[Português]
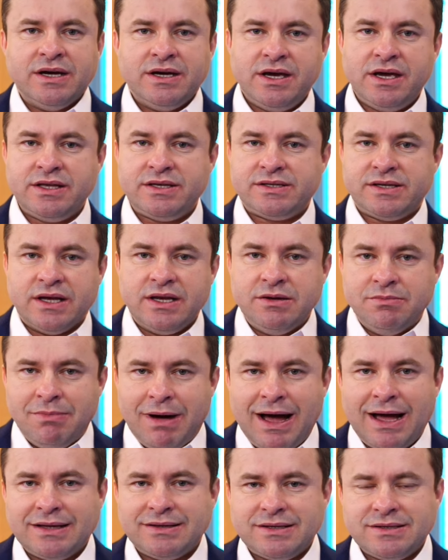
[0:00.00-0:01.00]
e
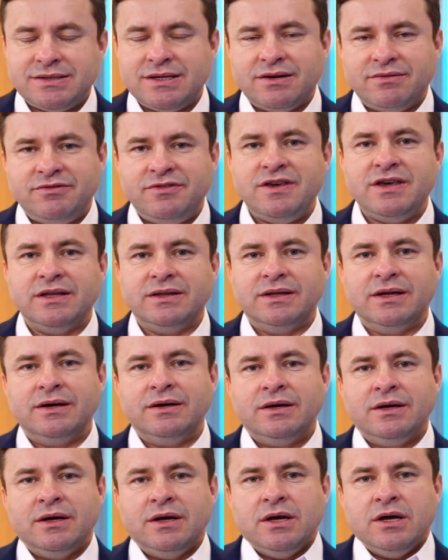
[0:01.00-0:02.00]
desanimadas da
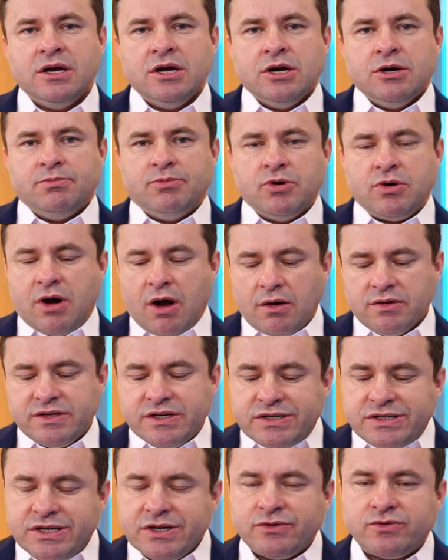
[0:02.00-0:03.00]
vida por
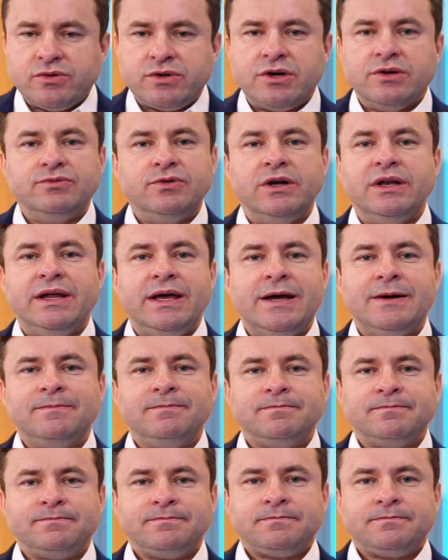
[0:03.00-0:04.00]
causa disso que eu vou ler.